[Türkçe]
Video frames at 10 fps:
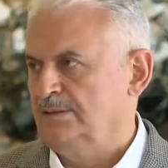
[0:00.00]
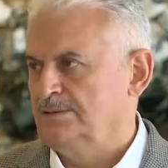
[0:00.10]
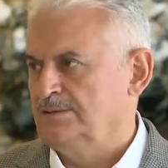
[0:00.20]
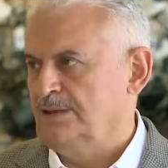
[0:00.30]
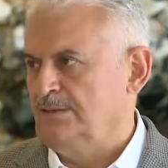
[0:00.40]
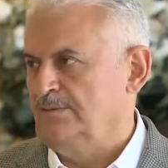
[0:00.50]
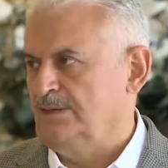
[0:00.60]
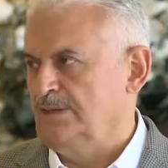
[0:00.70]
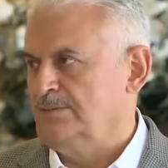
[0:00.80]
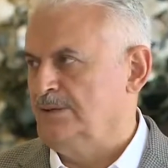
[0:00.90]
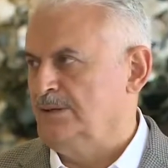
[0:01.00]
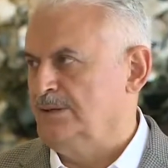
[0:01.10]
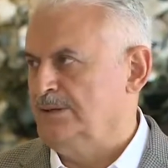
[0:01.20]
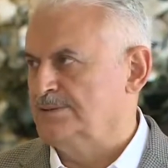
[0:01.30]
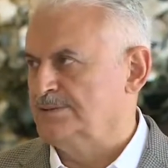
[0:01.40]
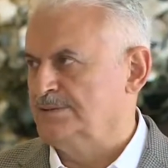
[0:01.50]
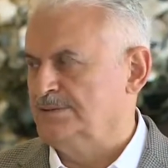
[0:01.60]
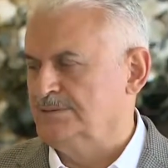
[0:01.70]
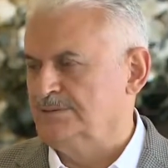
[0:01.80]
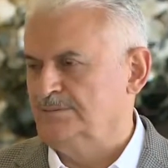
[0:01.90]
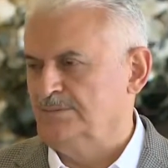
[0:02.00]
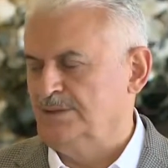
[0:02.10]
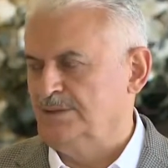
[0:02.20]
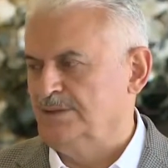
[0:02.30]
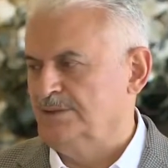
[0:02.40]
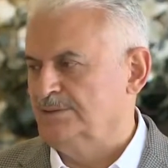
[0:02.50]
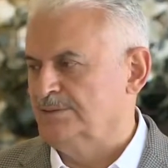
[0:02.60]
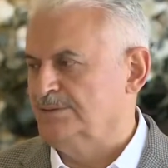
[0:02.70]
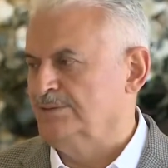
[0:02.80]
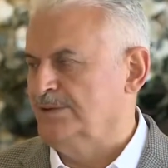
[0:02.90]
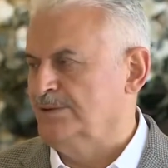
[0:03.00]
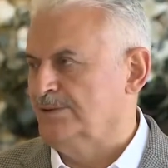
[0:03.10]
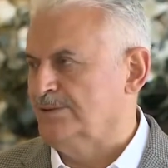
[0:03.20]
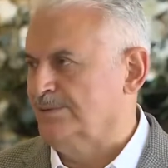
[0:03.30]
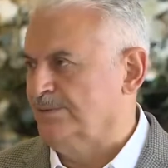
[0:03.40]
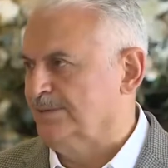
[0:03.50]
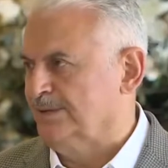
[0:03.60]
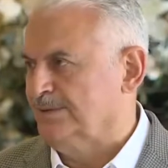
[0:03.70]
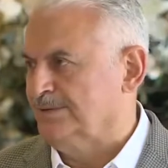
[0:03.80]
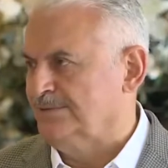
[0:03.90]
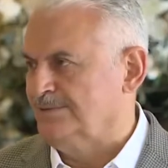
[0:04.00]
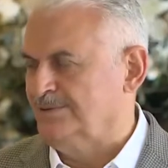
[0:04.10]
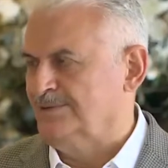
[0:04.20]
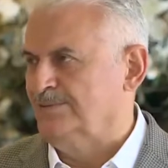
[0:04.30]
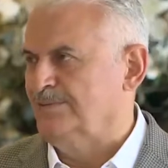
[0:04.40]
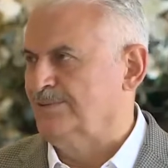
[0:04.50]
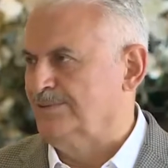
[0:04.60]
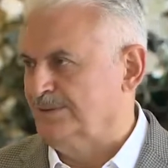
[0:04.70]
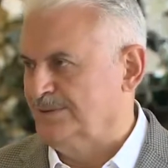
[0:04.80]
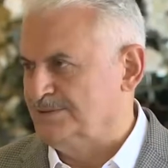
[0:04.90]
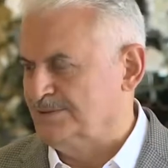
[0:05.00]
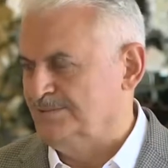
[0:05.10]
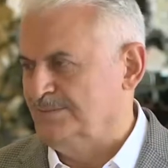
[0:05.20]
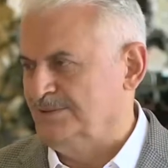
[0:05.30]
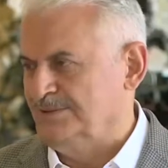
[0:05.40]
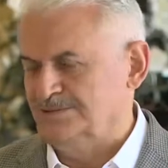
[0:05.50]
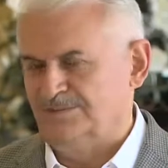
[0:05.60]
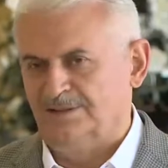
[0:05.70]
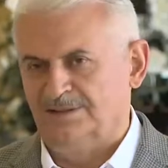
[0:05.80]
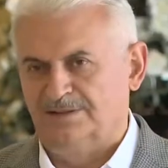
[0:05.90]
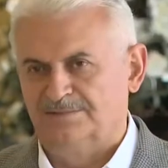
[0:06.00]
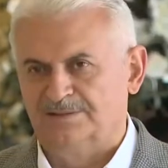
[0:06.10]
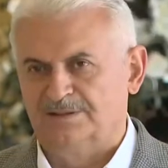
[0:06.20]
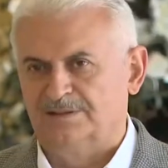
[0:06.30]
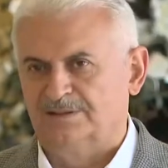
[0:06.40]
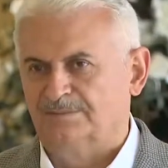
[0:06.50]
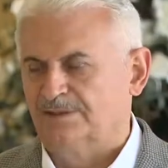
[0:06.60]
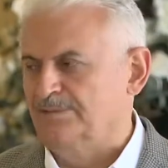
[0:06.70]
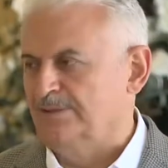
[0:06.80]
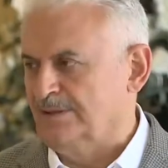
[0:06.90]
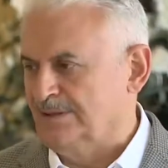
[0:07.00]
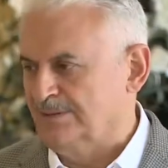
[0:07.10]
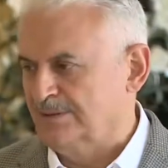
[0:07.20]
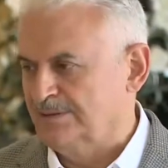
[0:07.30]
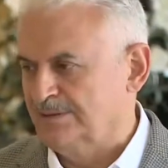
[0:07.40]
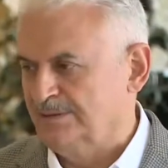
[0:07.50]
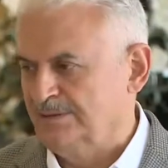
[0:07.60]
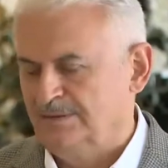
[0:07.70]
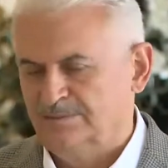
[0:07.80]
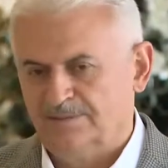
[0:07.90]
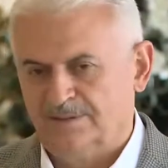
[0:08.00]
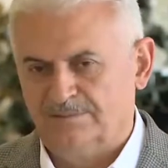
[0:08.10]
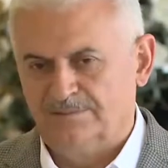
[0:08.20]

Selviler Mahallesi Bahar Yıldırım İlkokulu'nda oyumu kullanacağım. İzmirli hemşerilerimle beraber hem